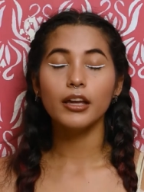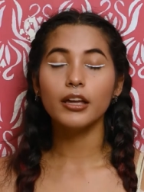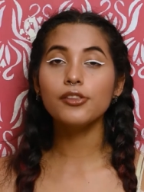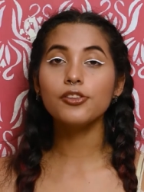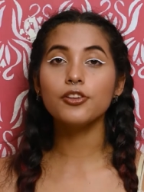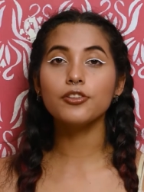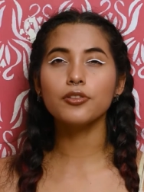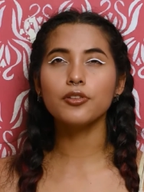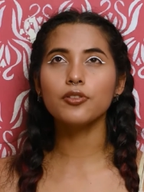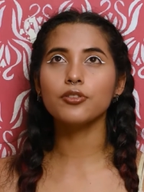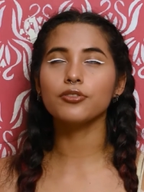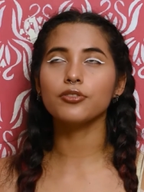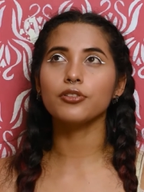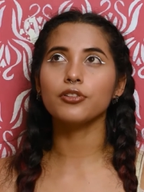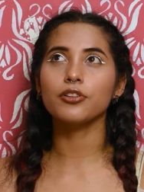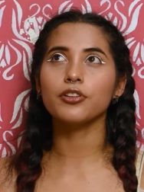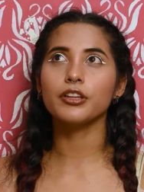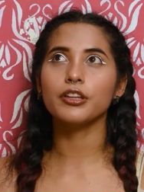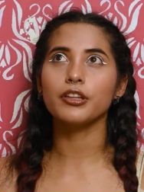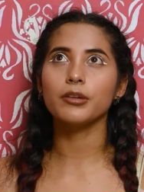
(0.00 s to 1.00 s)
Entonces
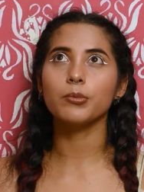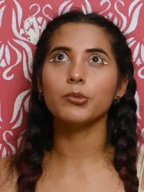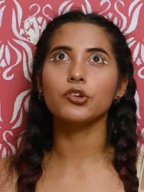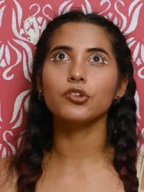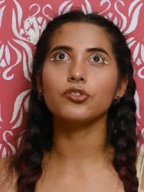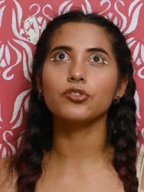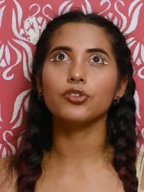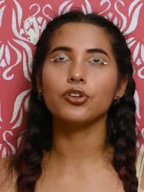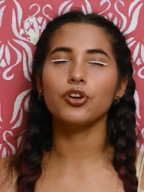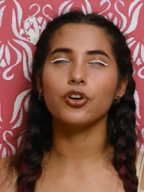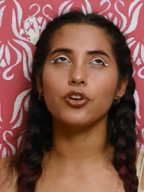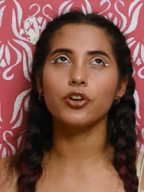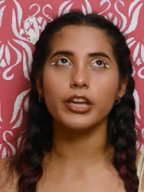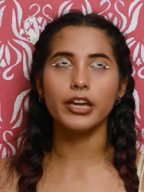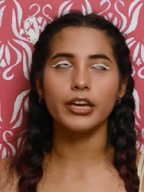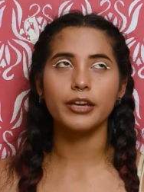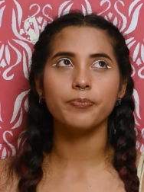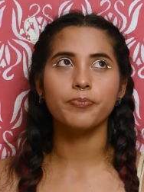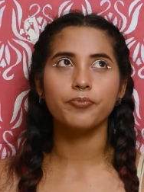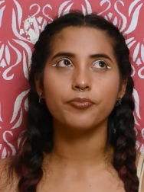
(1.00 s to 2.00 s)
nosotros dijimos,
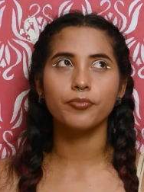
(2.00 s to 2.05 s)
ok,